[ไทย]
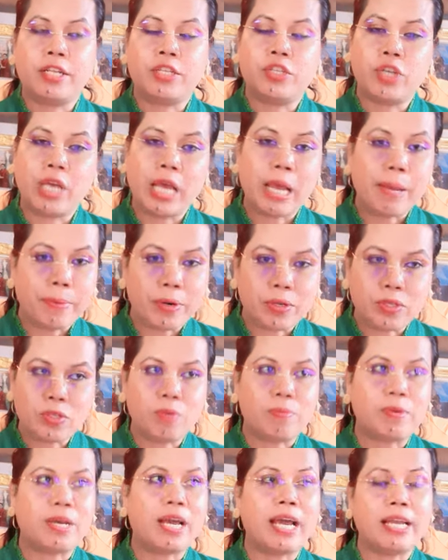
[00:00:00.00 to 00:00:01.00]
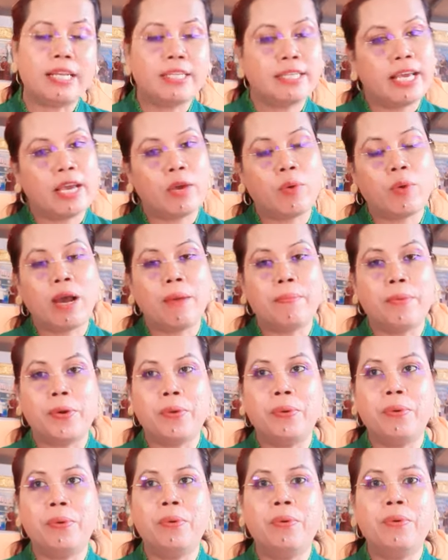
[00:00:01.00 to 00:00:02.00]
แชร์ประสบการณ์แชร์ความ
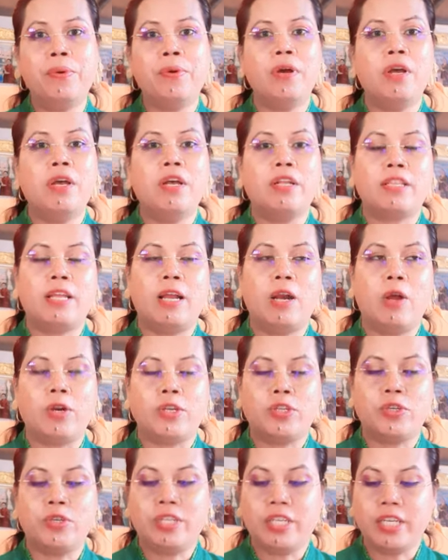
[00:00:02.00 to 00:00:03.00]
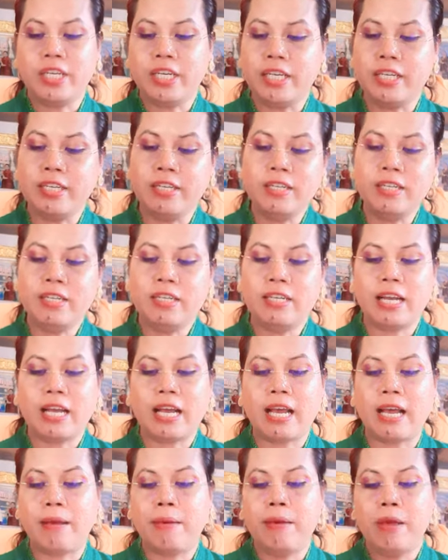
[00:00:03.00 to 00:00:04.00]
รู้ตลอดจนถึงนะ
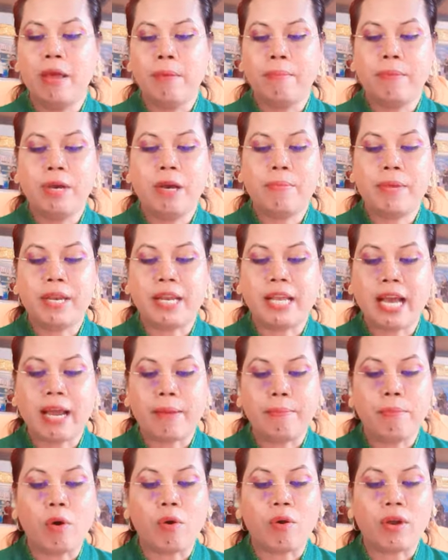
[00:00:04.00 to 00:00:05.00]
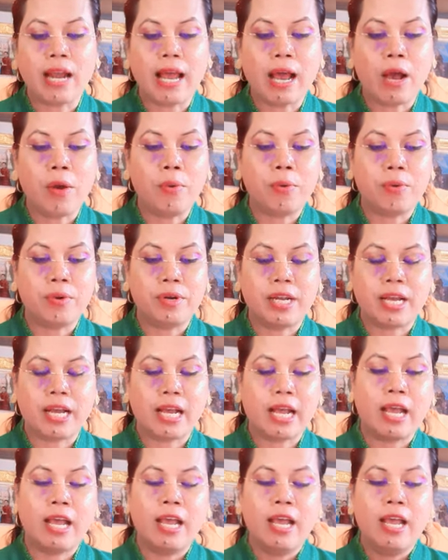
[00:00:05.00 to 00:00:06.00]
คะ เพื่อเป็นการบอกเล่านะ
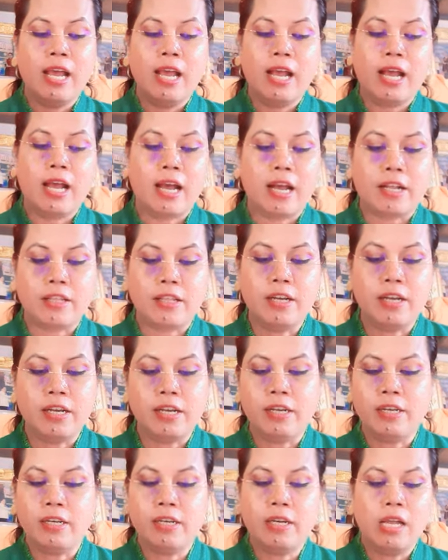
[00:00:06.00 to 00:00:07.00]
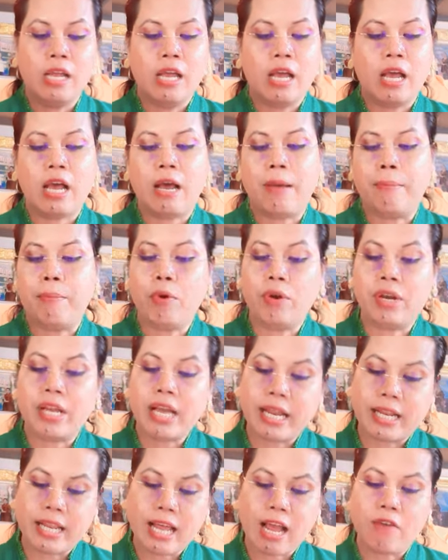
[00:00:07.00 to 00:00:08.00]
คะถึงผลงา
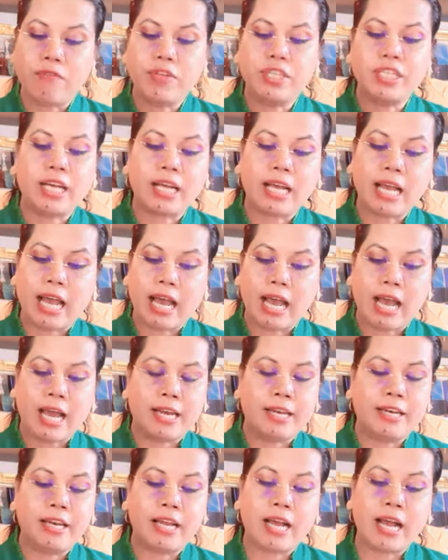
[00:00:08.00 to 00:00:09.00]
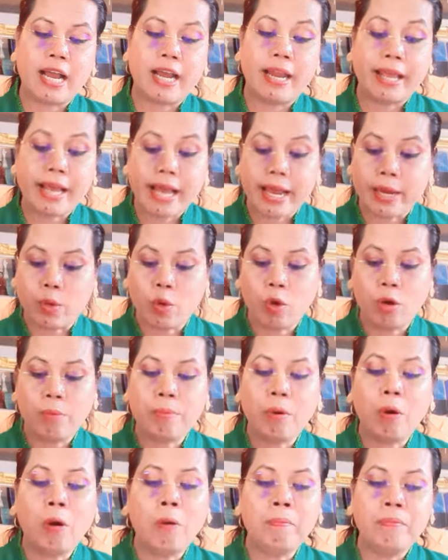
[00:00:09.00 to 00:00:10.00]
นทางวิชาการนะคะในการค้น
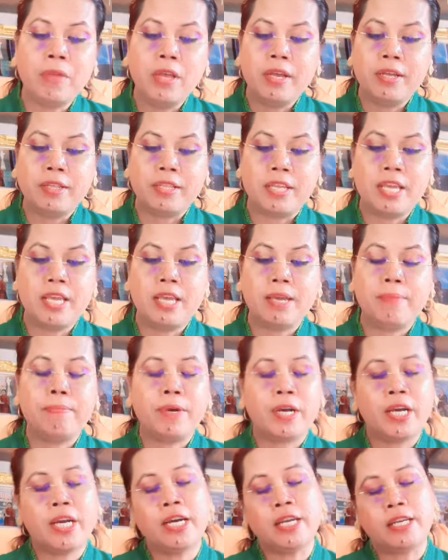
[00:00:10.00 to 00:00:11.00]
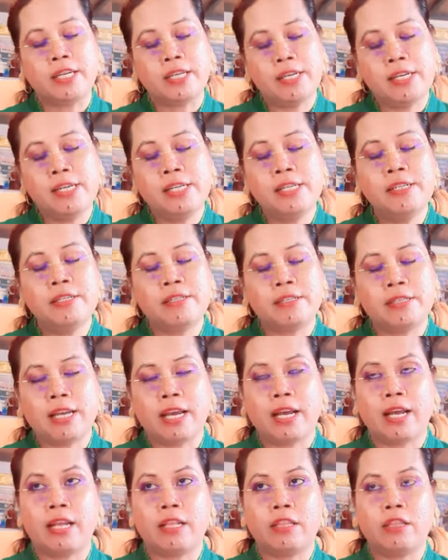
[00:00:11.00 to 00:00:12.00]
พบที่เกิดขึ้น
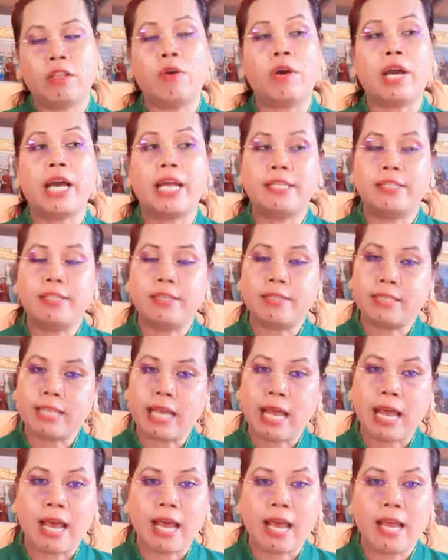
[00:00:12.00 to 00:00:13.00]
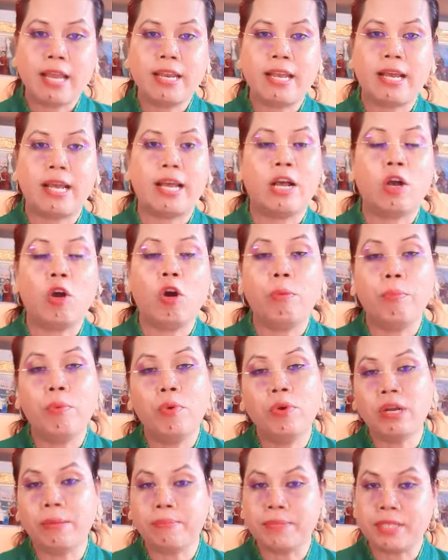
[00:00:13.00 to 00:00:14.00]
ต่อการศึกษานะคะของผู้
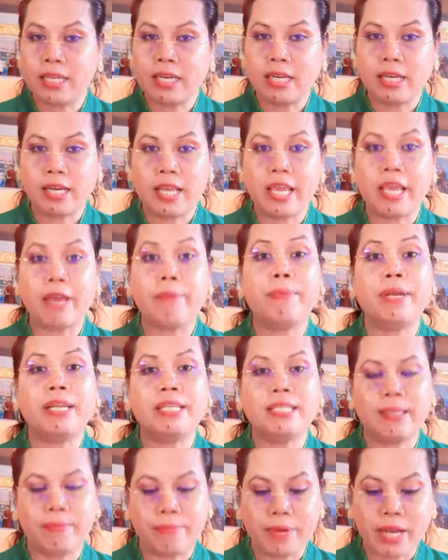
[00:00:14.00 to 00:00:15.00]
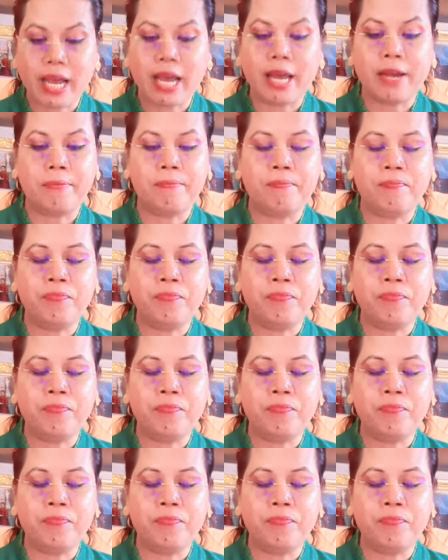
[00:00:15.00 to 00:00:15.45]
นำเสนอเองเป็นสำคัญ